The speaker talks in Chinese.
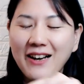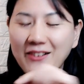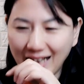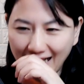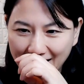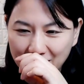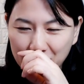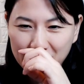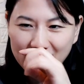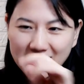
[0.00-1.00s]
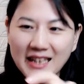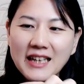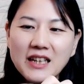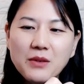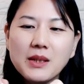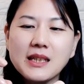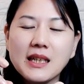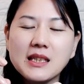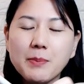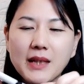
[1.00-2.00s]
好啦，对不起，因为这
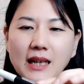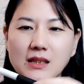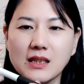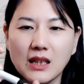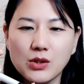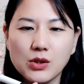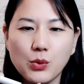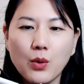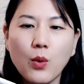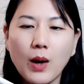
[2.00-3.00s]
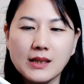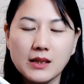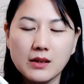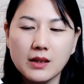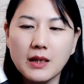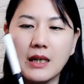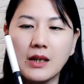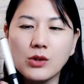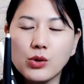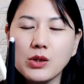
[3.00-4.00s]
支笔它是整个是圆滑型的，
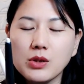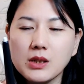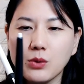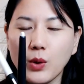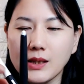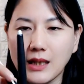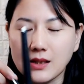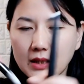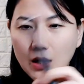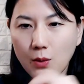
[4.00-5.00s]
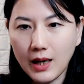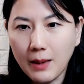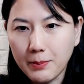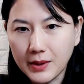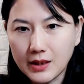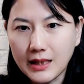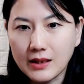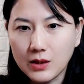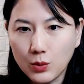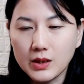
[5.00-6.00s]
所以就是会产生跟挖抗笔一样
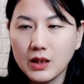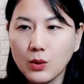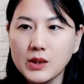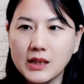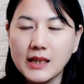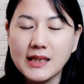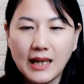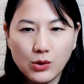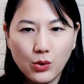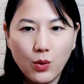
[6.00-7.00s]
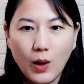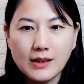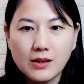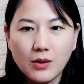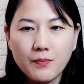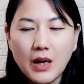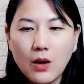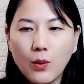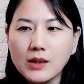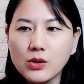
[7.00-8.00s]
的问题，我写一写它就会滑走，
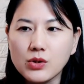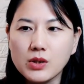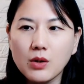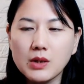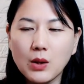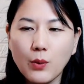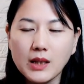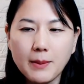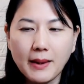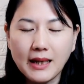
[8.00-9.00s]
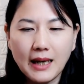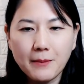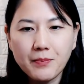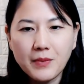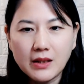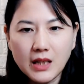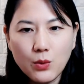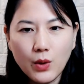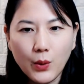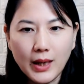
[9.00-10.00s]
滑走之后呢，我要再把它定
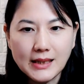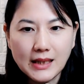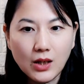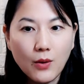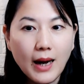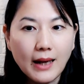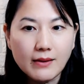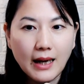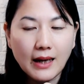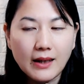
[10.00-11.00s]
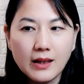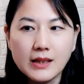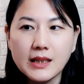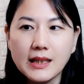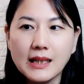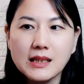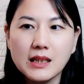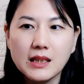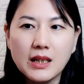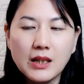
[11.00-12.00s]
位回来才能够按它，而且它这
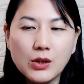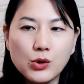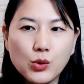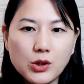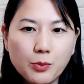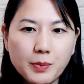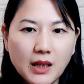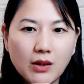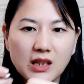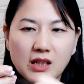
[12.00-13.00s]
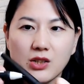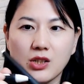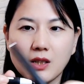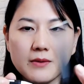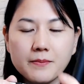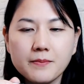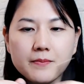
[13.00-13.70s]
里做的就比较合身，